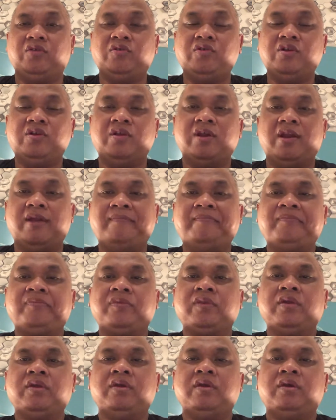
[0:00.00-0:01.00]
di dalam
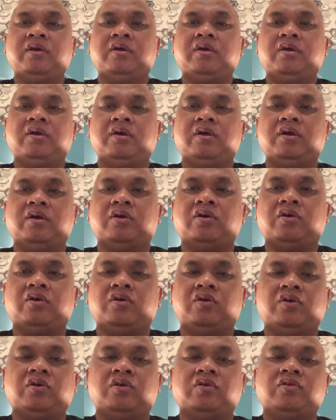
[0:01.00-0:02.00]

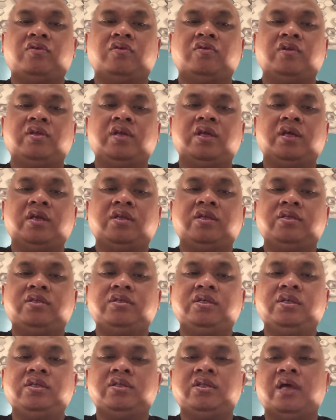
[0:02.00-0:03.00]
eh, dunia
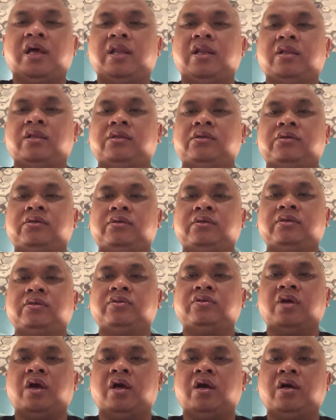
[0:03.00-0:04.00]
digital.
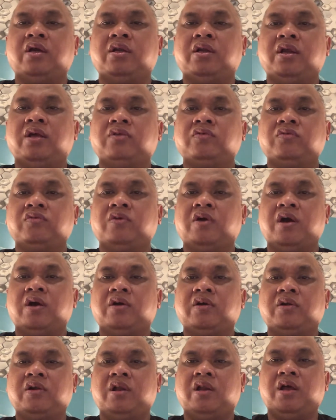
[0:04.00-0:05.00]
Jangan langsung nggak
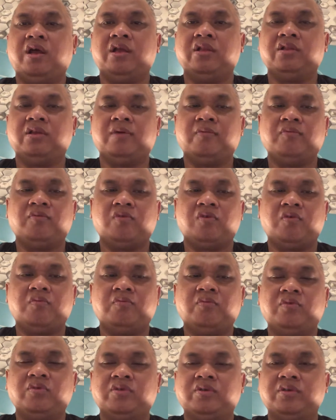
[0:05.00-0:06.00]
kenal hantam
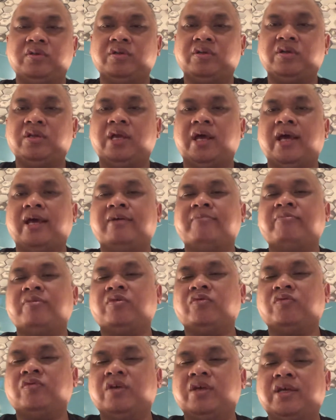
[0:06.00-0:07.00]
romo sendiri, eh,
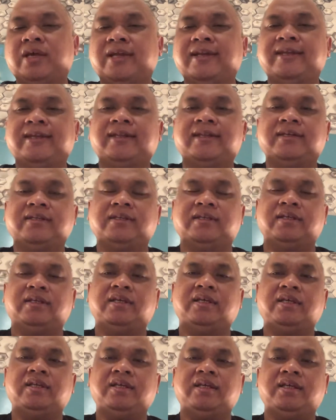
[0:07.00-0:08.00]
merugikan diri
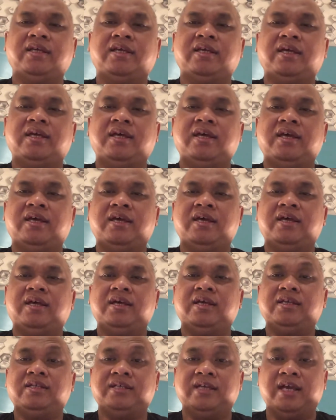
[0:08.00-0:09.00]
sendiri.
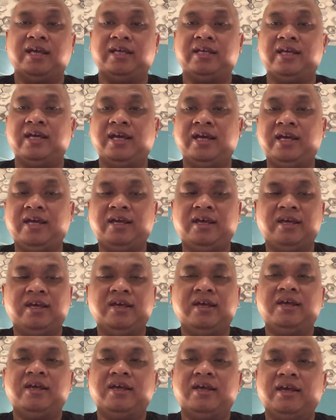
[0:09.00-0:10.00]
Jaga
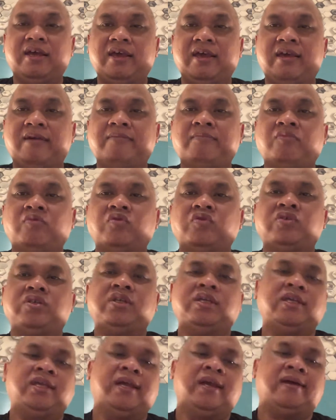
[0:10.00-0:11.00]

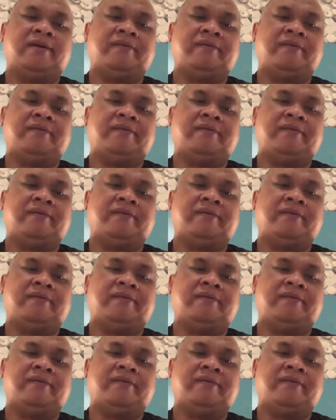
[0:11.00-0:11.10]
emosinya.